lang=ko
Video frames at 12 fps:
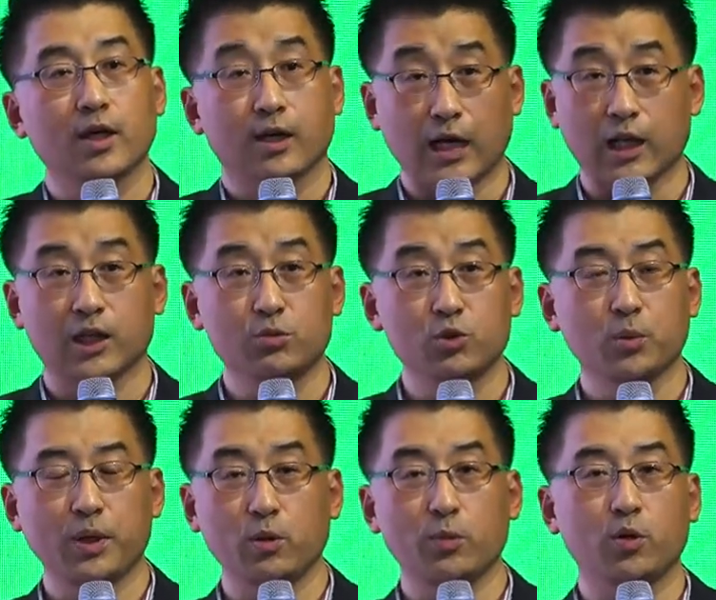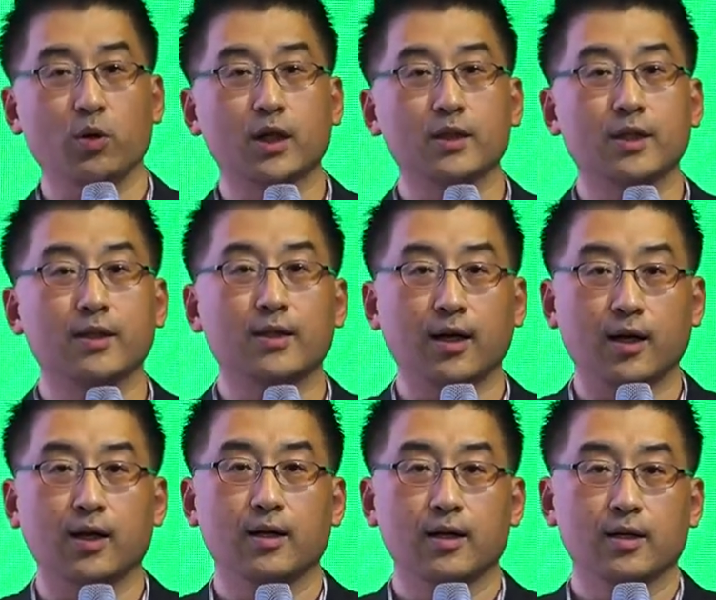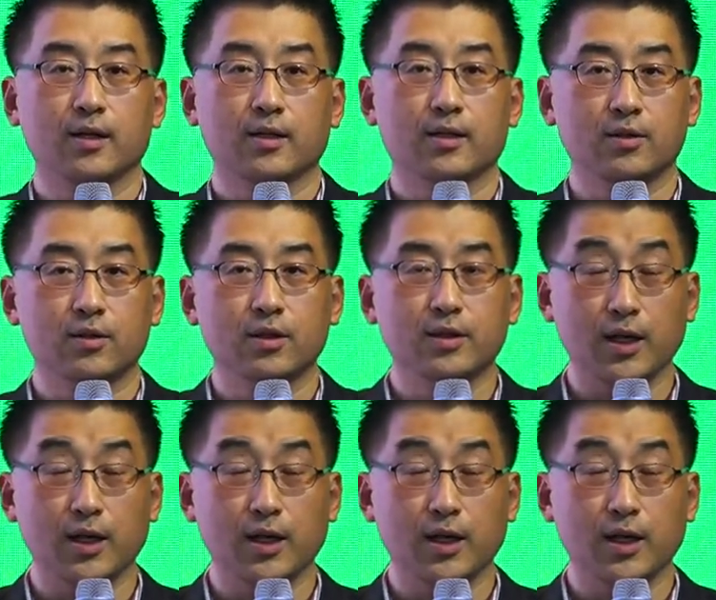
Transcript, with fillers: 가끔은 좀 해볼 필요가 있겠다 그런